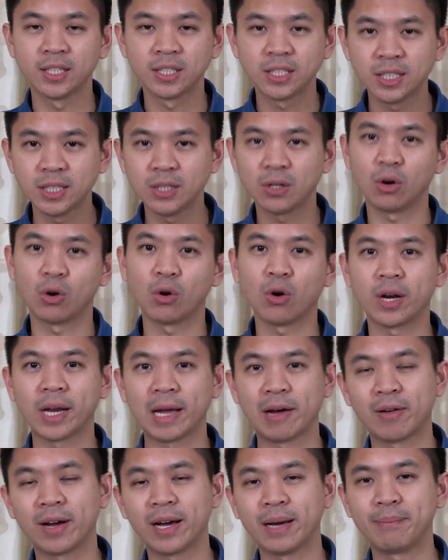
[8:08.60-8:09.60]
ชื่อของคน
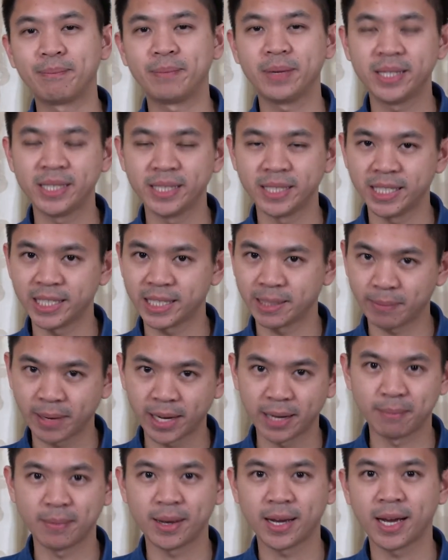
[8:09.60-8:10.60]
เราครับเป็นสิ่งที่สำ
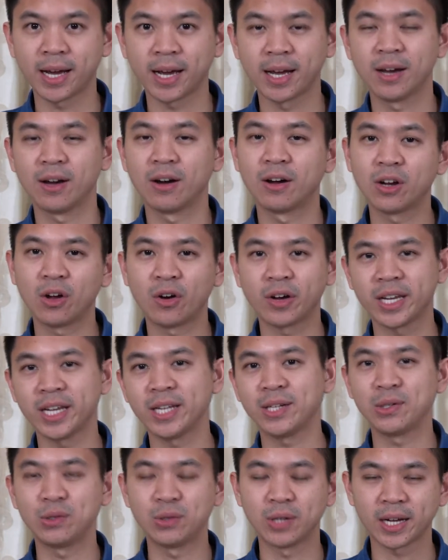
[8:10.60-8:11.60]
คัญมากลอง
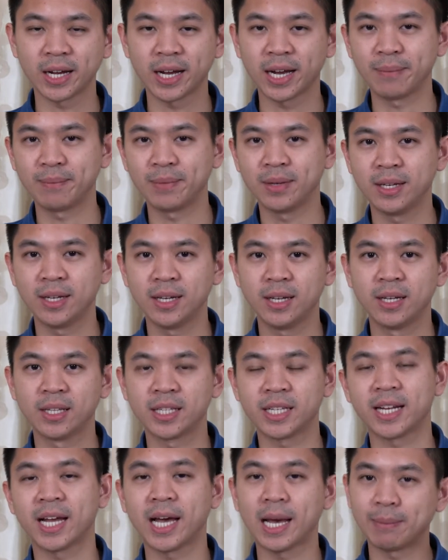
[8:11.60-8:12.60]
คิดดูนะครับ
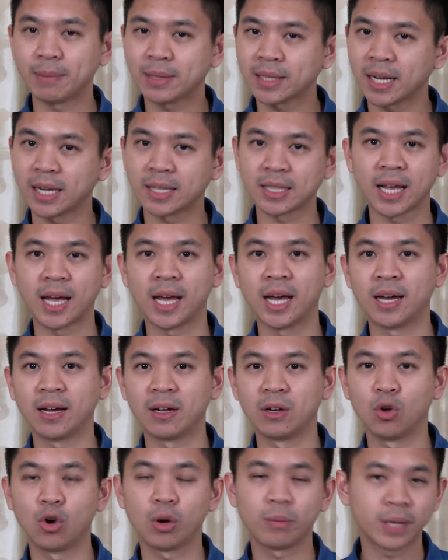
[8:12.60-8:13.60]
สถาบันต่า
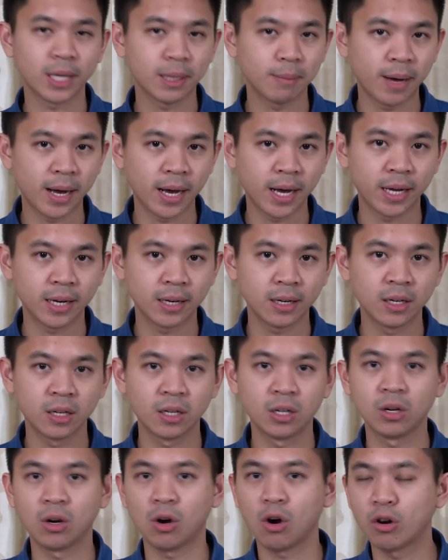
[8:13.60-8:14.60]
งๆโรงพยาบาล
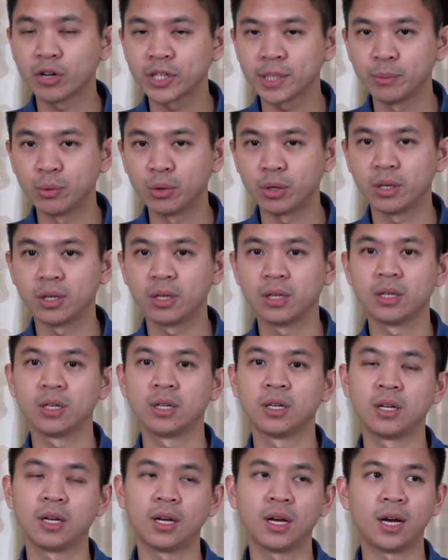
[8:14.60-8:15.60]
ห้องสมุด
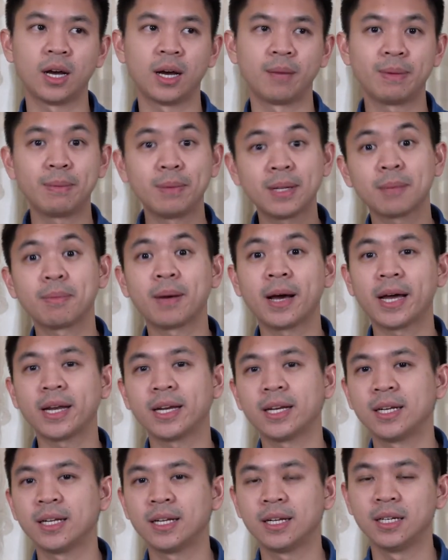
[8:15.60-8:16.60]
พิพิธภัณ
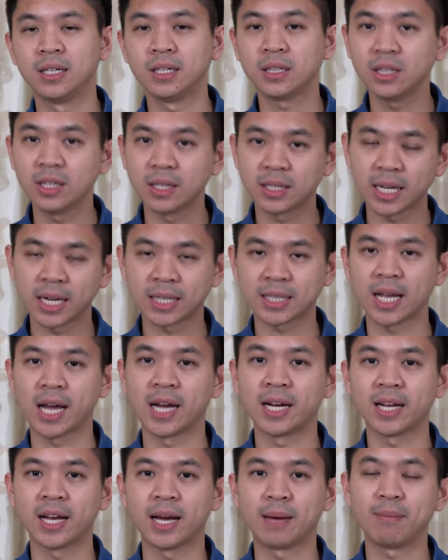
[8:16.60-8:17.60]
ฑ์หรือตึกต่า
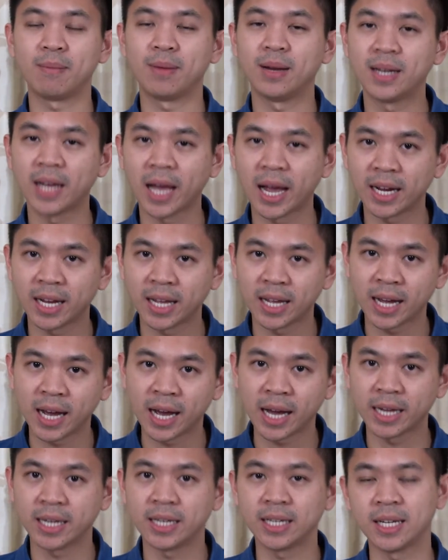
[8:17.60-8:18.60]
งๆครับหลา
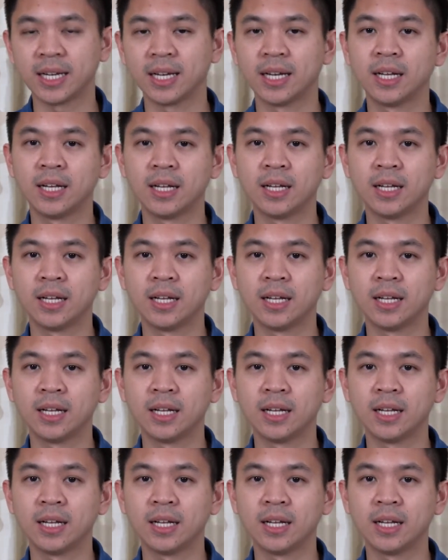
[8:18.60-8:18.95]
ยๆอันเนี่ย